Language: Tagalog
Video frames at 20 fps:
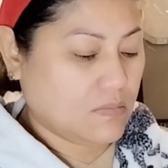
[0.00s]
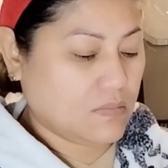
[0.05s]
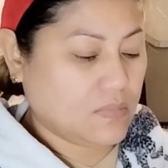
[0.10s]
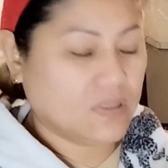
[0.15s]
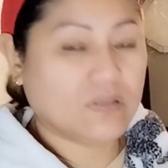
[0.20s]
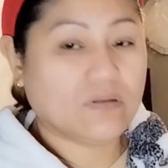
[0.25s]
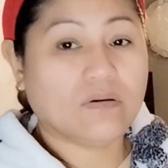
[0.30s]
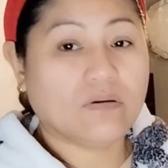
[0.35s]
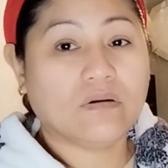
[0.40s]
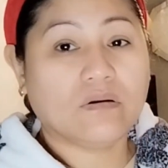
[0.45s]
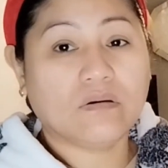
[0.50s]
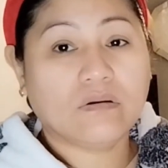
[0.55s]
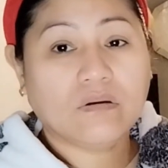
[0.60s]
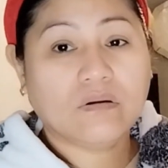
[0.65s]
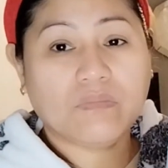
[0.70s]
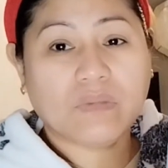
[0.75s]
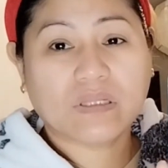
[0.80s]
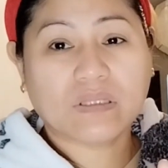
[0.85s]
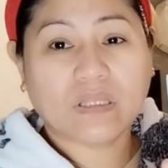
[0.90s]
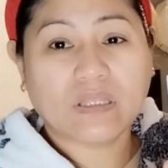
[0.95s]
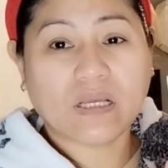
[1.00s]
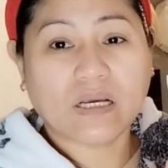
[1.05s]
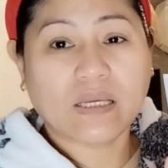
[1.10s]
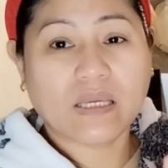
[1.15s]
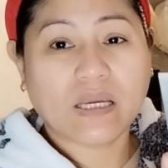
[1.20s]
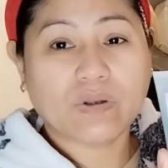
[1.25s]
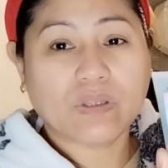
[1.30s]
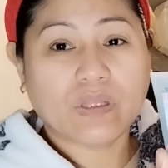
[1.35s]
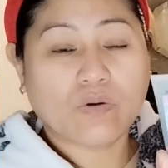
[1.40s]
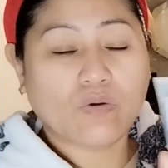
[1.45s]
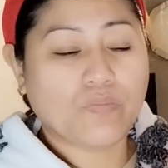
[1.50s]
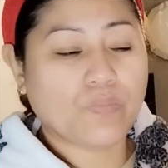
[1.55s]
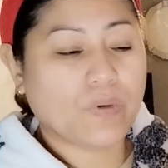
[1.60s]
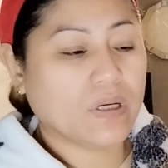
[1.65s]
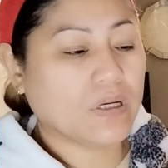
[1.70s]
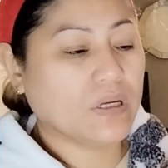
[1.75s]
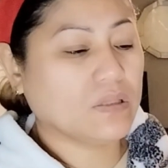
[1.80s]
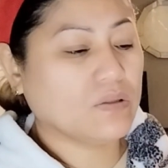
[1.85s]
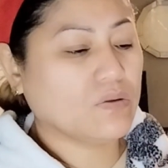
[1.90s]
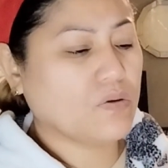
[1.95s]
ito, oh, magtatagyawat ako pag
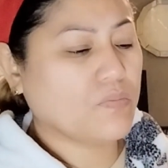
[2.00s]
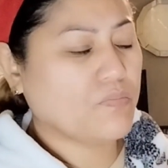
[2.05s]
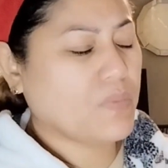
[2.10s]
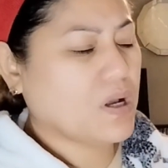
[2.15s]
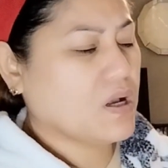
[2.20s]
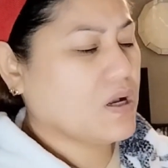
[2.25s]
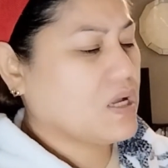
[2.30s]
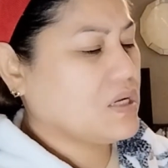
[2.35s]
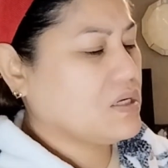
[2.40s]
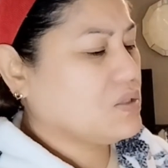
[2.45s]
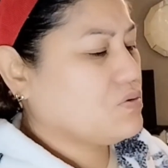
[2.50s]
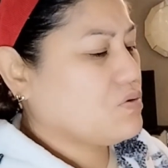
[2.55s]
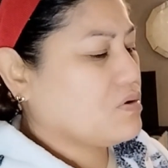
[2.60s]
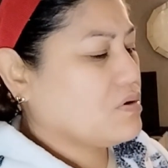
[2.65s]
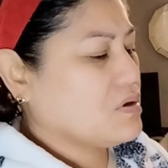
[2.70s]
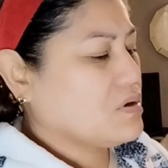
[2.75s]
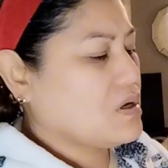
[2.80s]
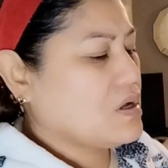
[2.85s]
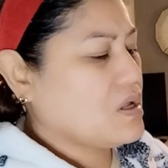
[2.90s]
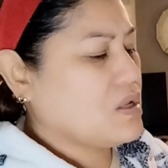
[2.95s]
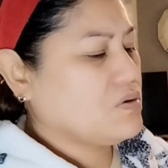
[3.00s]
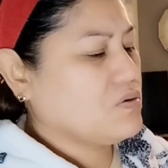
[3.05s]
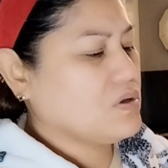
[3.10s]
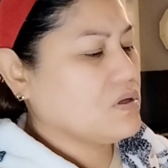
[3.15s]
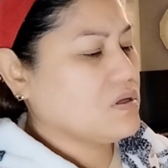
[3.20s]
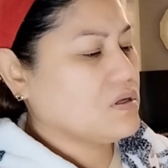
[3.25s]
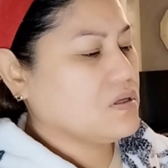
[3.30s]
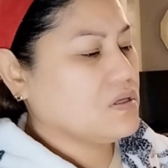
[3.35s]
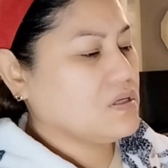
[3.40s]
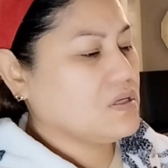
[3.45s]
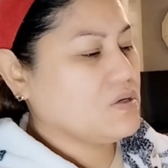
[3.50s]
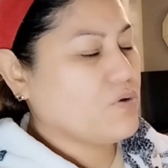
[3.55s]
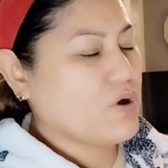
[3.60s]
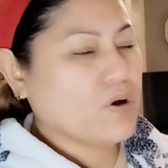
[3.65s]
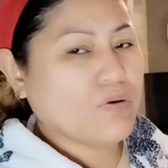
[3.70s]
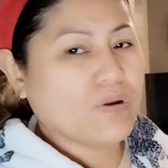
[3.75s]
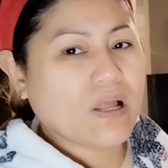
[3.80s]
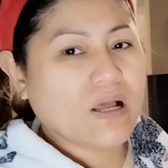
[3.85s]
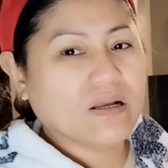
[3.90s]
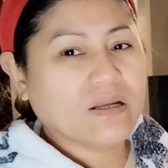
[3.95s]
mga ganitong, ano, iwan
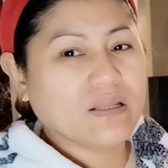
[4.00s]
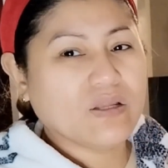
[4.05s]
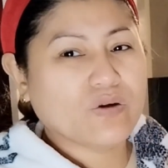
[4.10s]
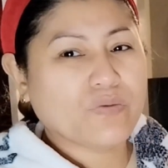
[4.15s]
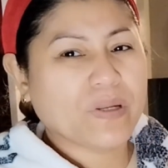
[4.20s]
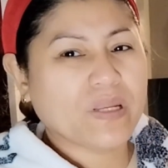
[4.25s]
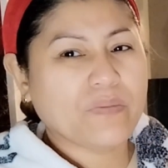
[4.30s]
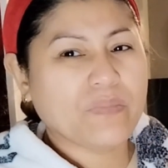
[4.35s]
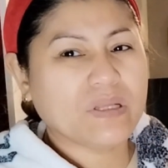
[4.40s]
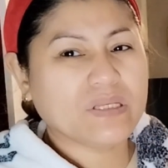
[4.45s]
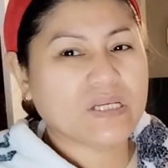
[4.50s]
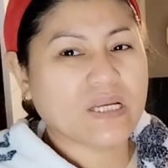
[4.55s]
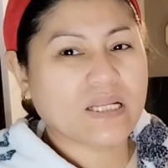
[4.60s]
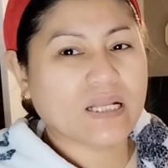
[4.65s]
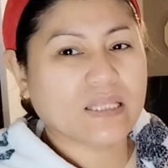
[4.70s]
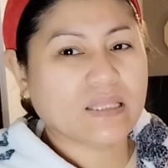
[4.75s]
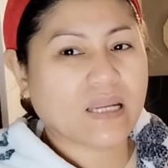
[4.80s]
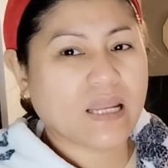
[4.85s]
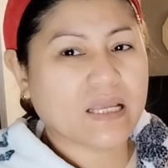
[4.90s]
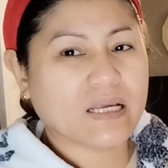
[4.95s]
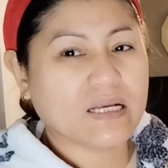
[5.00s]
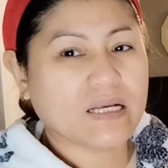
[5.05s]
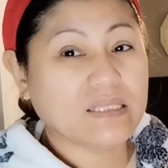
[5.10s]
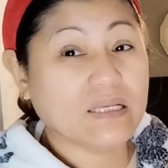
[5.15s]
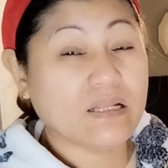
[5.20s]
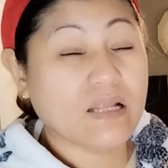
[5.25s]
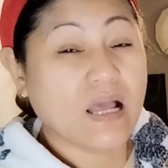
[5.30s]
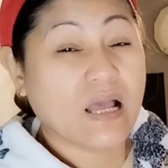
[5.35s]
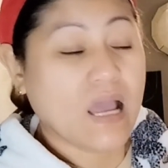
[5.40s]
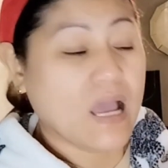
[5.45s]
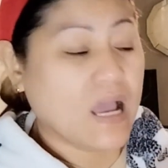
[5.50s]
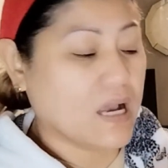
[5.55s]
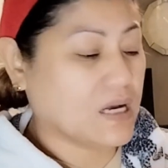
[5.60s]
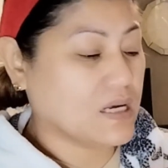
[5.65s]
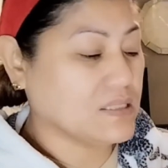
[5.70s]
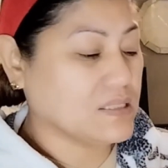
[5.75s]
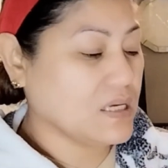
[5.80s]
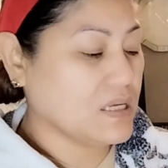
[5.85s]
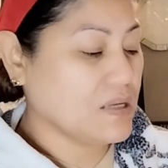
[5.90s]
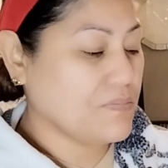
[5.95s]
ko lang. Hindi ko pa naman siya na-try kasi,
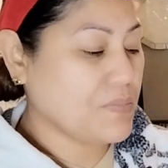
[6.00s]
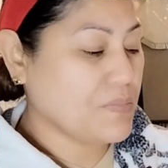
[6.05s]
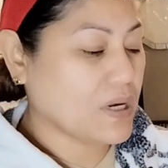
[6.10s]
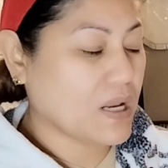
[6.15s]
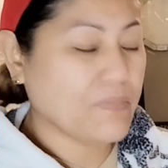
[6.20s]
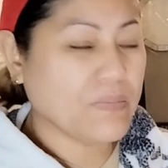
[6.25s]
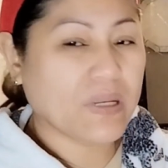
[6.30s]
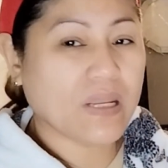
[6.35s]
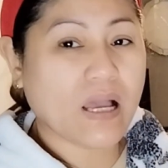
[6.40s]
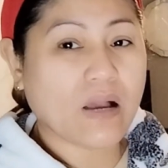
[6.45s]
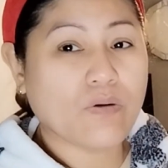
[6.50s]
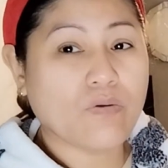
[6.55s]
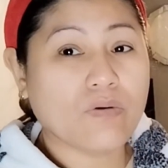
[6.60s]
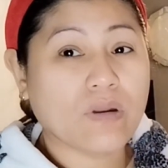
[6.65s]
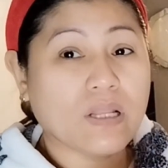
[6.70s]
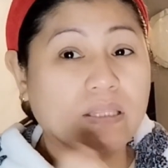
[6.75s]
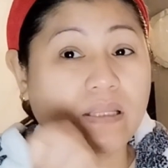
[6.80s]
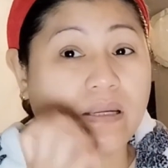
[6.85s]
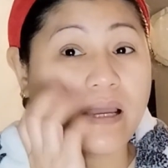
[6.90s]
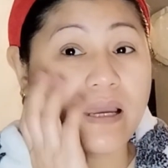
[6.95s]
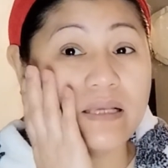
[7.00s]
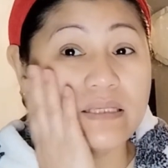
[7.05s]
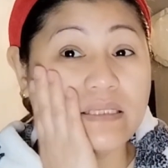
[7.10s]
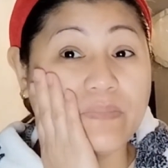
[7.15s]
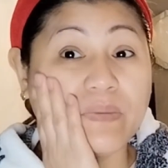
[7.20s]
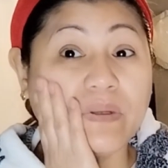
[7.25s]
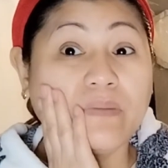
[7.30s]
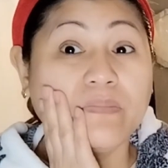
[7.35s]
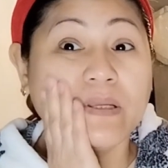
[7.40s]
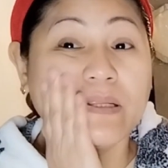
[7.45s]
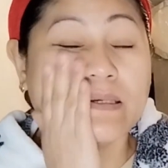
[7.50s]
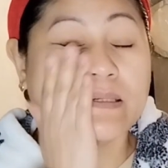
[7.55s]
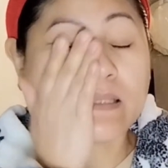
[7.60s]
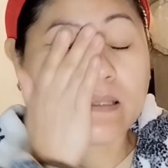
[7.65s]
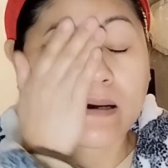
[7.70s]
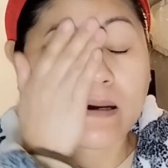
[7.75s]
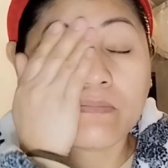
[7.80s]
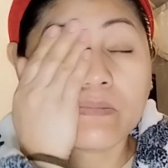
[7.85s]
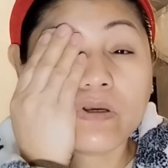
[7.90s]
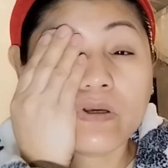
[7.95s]
kasi marami na akong na-try sa Pilipinas
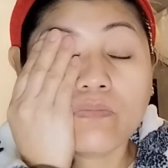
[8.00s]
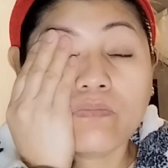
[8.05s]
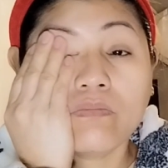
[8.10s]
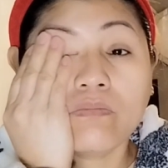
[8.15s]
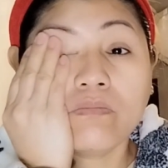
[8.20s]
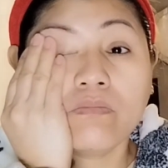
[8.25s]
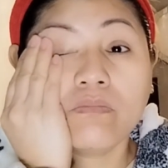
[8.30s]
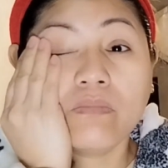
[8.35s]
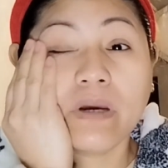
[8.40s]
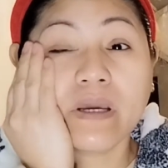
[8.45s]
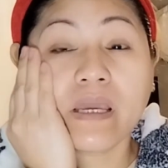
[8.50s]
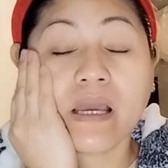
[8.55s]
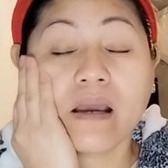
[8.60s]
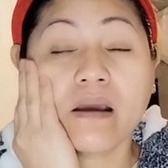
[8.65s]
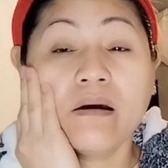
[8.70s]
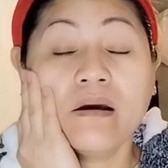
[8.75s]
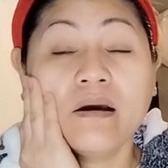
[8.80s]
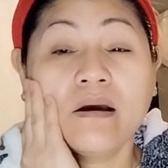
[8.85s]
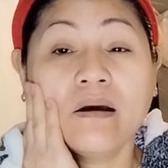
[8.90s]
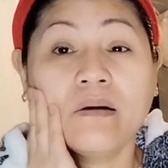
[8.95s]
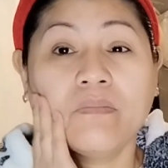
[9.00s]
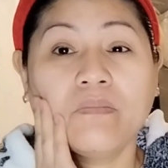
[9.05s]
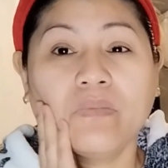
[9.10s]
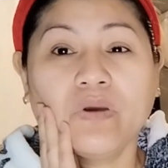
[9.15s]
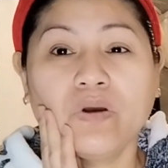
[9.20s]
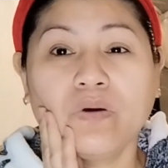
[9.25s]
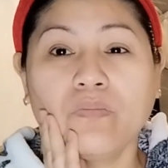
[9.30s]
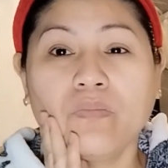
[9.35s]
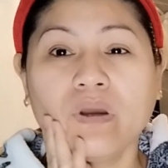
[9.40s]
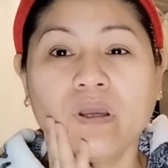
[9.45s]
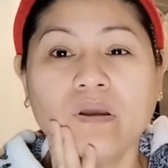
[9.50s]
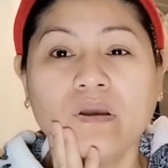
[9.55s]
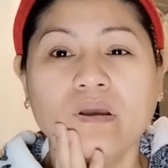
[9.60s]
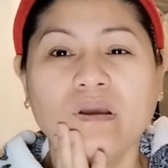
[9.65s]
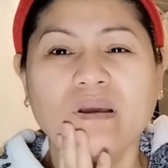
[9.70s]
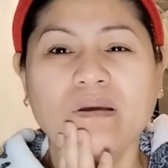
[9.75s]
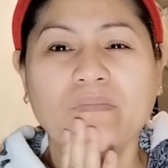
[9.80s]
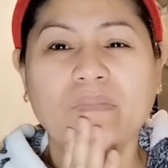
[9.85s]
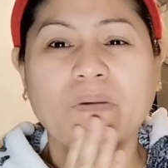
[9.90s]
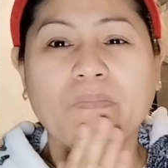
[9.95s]
namin yung may yung
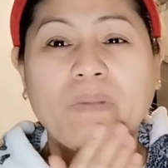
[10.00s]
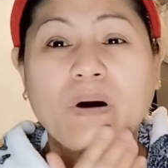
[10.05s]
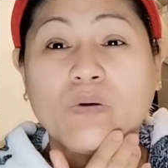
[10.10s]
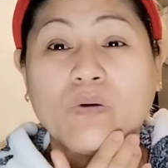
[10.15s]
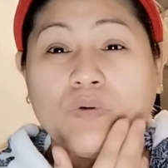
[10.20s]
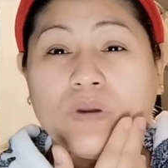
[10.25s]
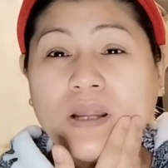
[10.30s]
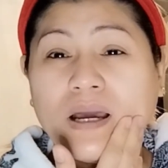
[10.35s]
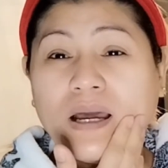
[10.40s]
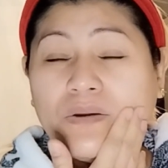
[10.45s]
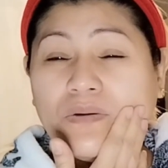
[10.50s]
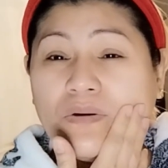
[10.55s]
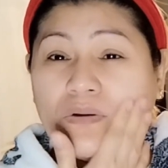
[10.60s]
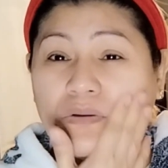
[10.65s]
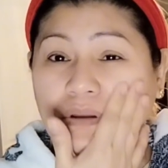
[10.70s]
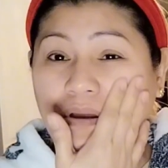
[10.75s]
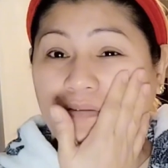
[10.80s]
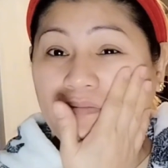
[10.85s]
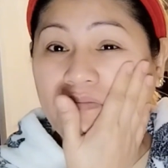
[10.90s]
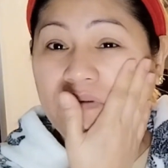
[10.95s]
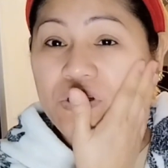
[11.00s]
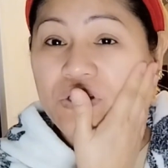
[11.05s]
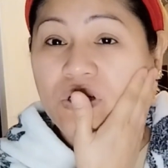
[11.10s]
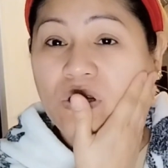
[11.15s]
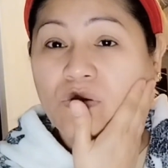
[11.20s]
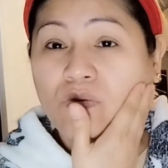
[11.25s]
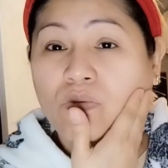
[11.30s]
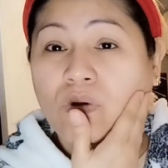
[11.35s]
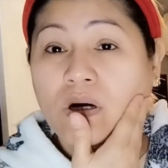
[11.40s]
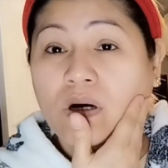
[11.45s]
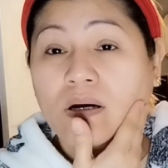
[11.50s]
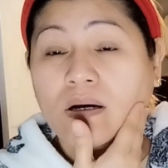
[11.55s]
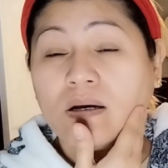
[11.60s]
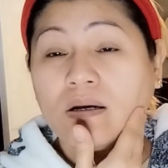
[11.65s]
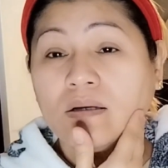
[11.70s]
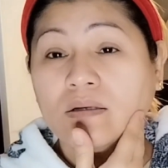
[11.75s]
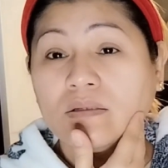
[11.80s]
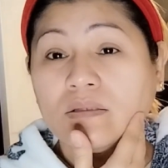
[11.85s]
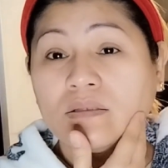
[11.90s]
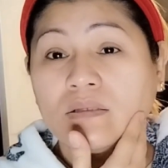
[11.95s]
may mabango na ano, na facial
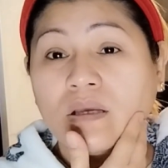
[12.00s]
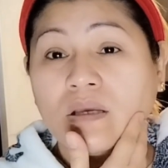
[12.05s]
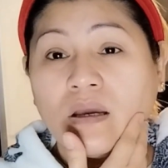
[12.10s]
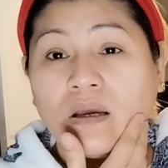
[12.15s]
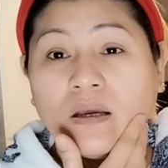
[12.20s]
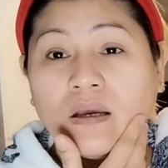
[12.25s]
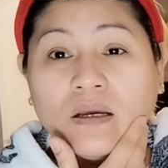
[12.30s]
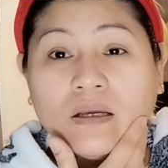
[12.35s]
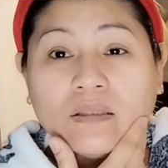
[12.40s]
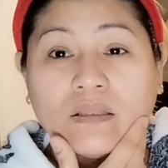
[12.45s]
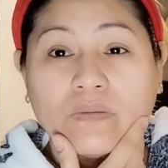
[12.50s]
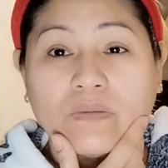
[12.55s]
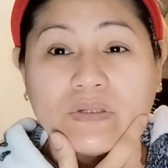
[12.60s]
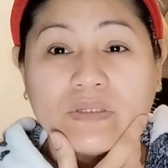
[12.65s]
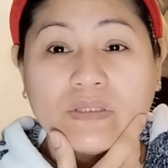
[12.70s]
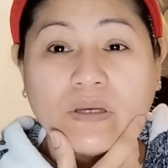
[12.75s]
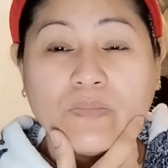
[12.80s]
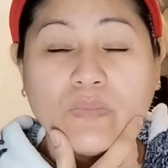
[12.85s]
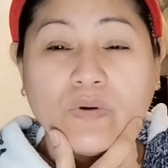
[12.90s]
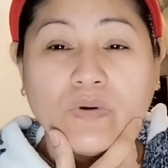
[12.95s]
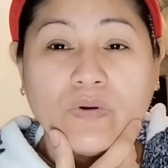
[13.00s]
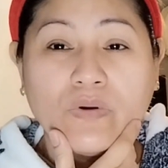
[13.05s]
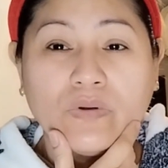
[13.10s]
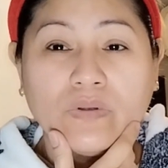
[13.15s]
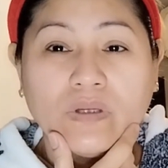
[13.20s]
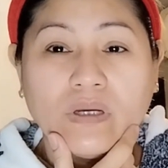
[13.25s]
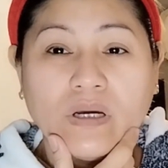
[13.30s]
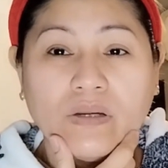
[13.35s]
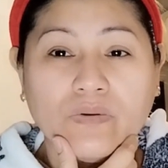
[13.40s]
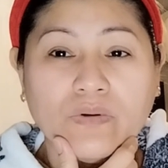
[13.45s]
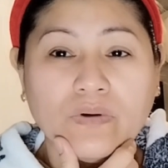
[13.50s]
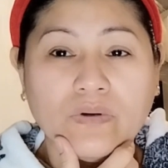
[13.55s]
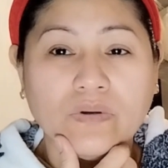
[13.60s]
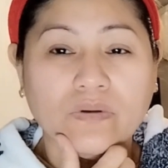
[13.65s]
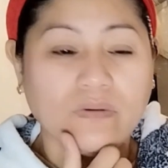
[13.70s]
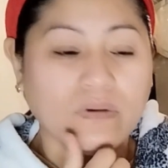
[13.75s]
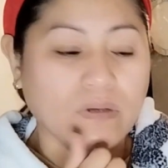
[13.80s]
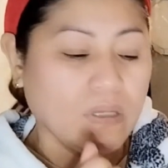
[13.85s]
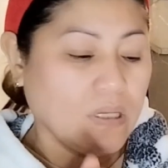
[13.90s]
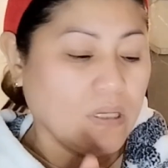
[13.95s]
wash, tapos sabon,
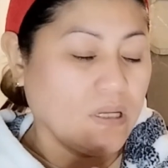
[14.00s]
ganun.